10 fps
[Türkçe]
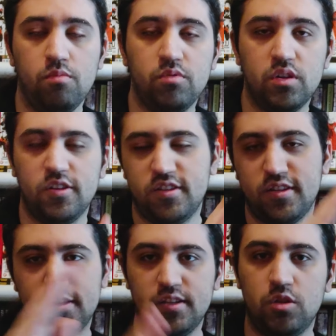Bunları da
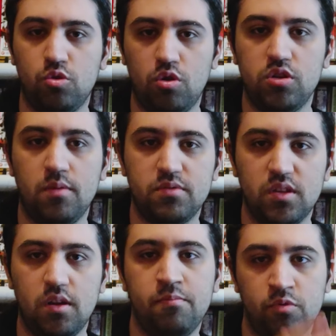sırasıyla söyleyeceğim
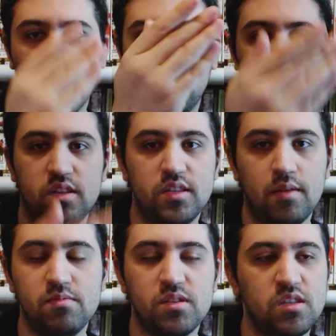sizlere. Bunları
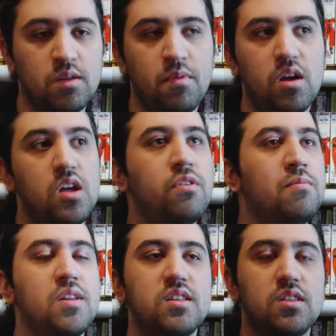izleyebilirsiniz ama
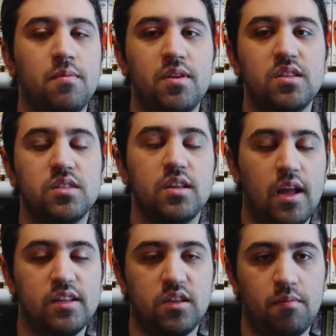filmi izlemeniz
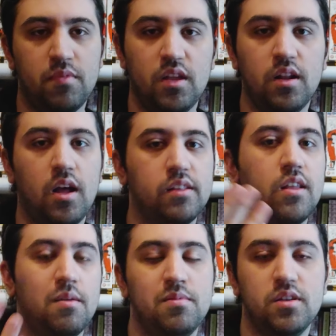elzem değil
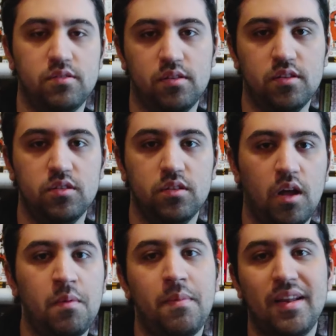atlayabilirsiniz.
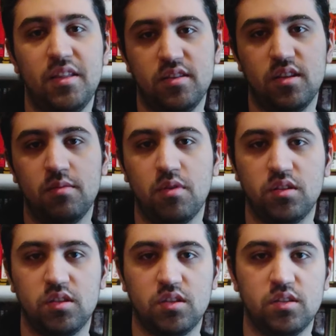Ama ben izledim
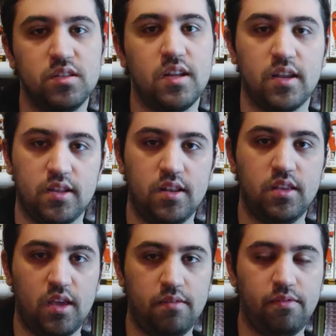açıkçası. izlerken de
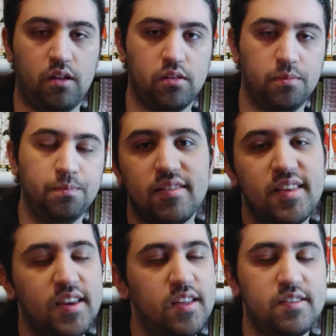keyif aldım.
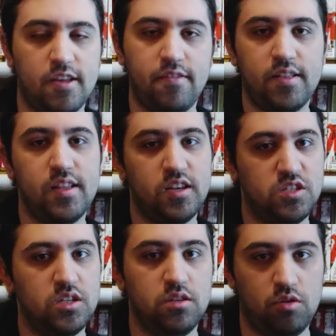Seriyi sevenler
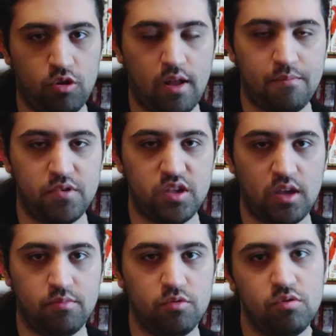için olan bir
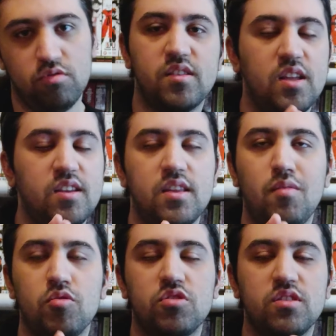şey bu. Seri
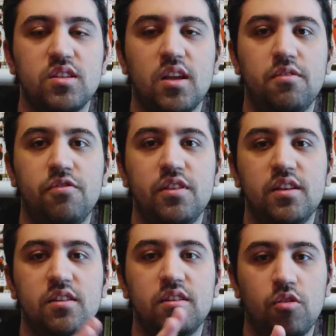sevmiyorsanız direkt içindeki
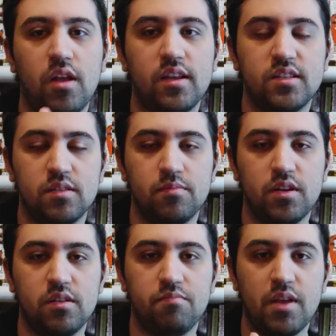filler olan
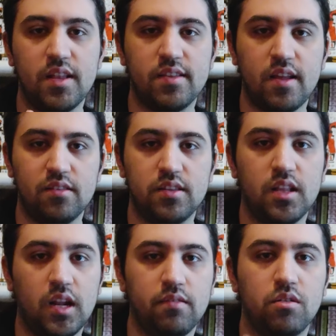kısımları belirten
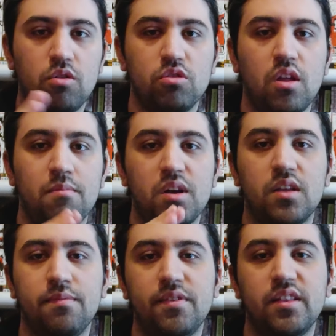siteler var. Oradan
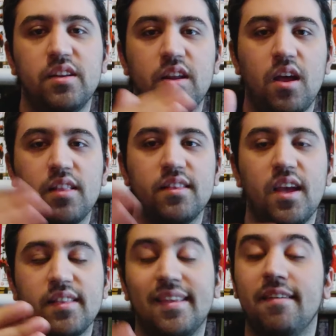bakıp fillerler atlaya
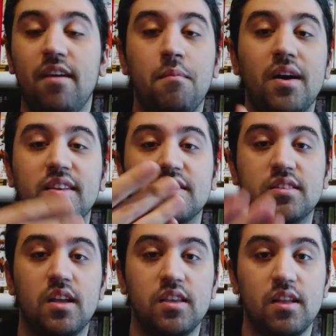atlaya veya
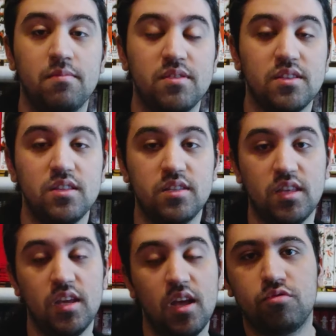mangasından gidebilirsiniz
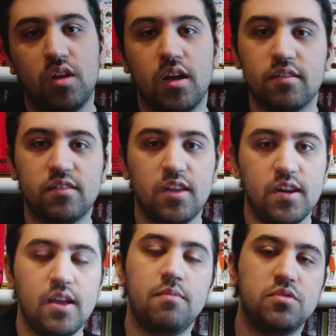ki burada hazır
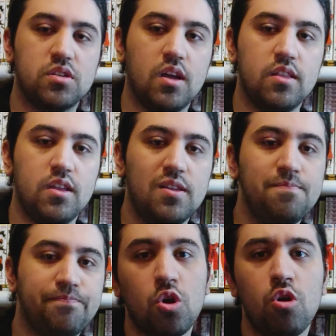yeri gelmişken
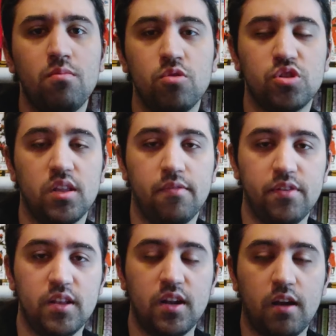değineyim. Dragon Ball Z'de
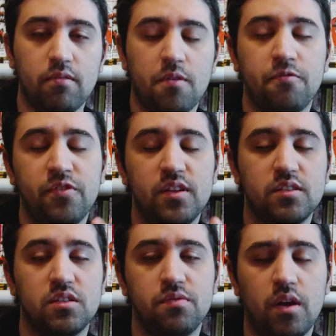fillerler var.
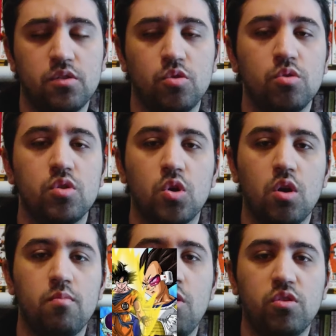Fillersız versiyon
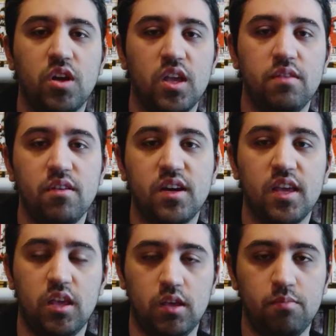Dragon Ball Kai ve
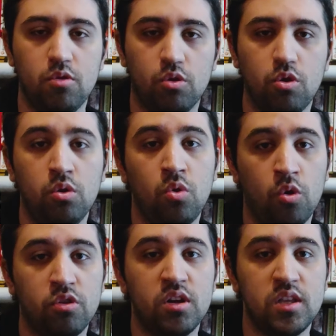Kai 2014.
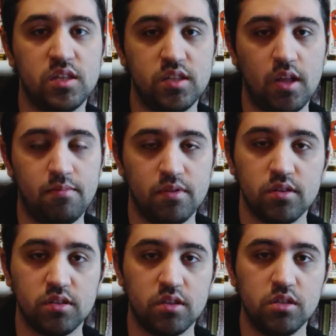Onları
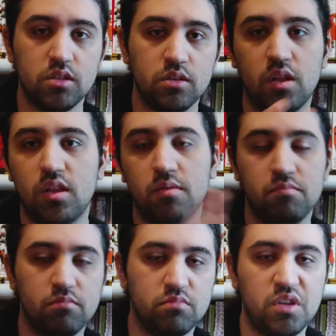izleyebilirsiniz.
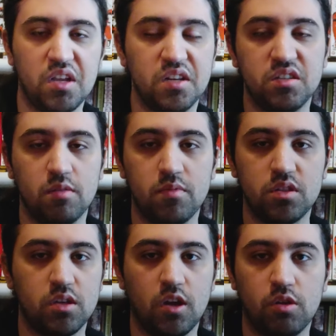Dediğim şeyleri
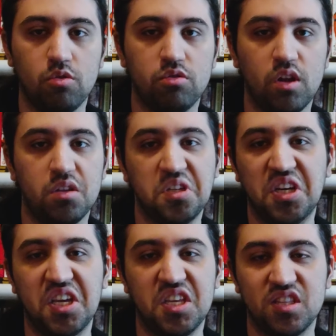izlemenize gerek yok. Direkt
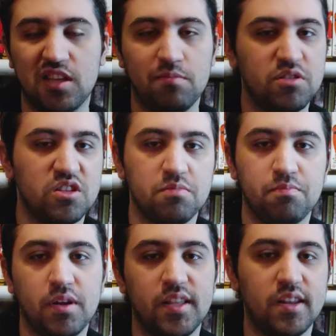Kai'yi
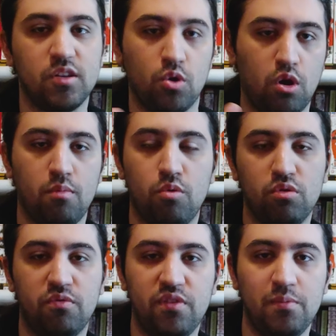izleyebilirsiniz. Bana ne Dragon
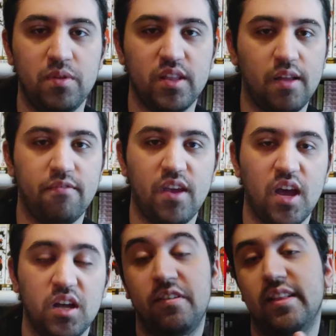Ball'un filminden
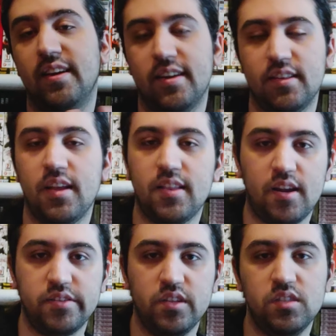veya fillerlarından
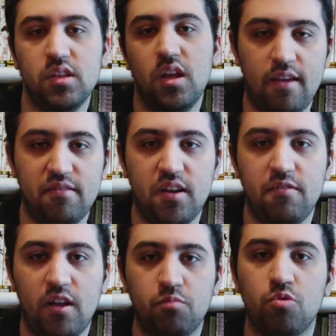derseniz.
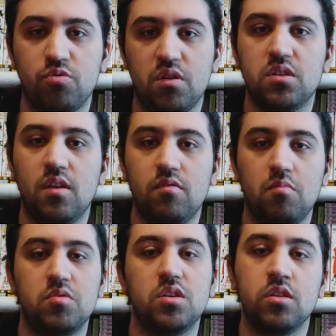Evreni ve atmosferi
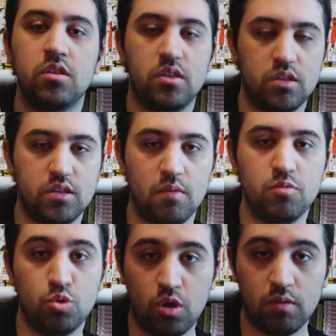sevdiğim için
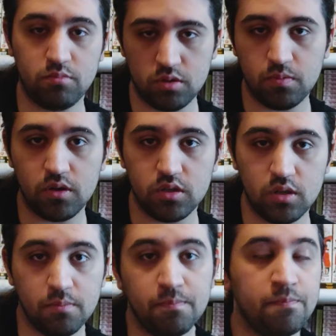izlemiş tüketmiş birisiyim.